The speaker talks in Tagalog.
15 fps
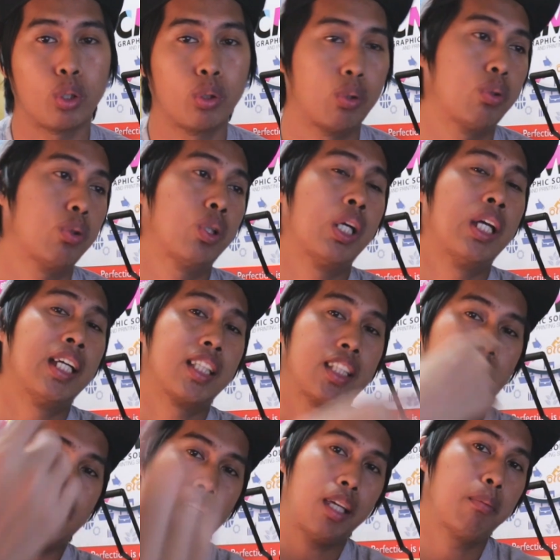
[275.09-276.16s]
So, kung
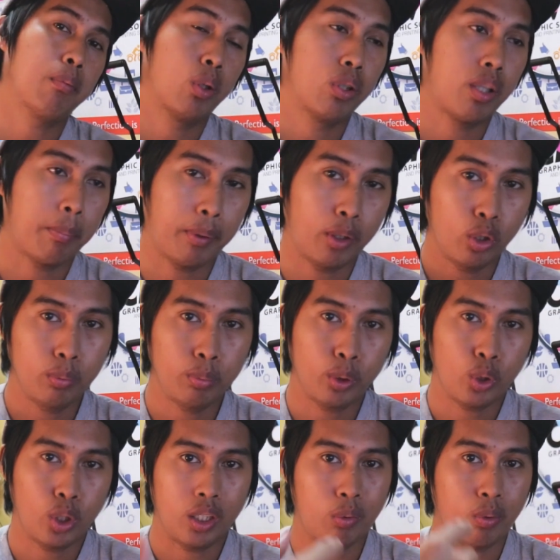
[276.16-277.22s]
sa tingin mo, napanood mo
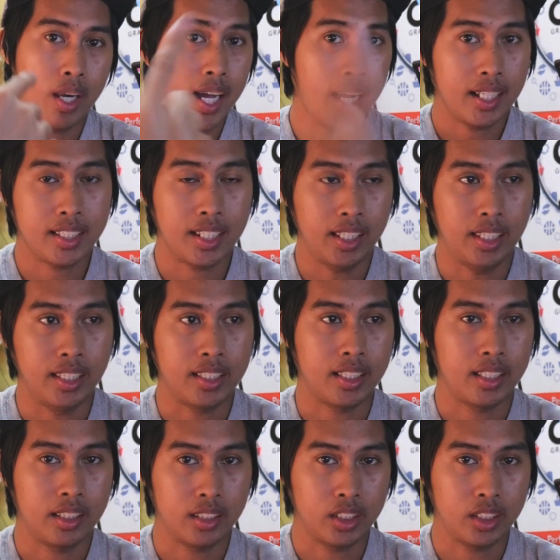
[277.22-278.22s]
to at wala ka sa list,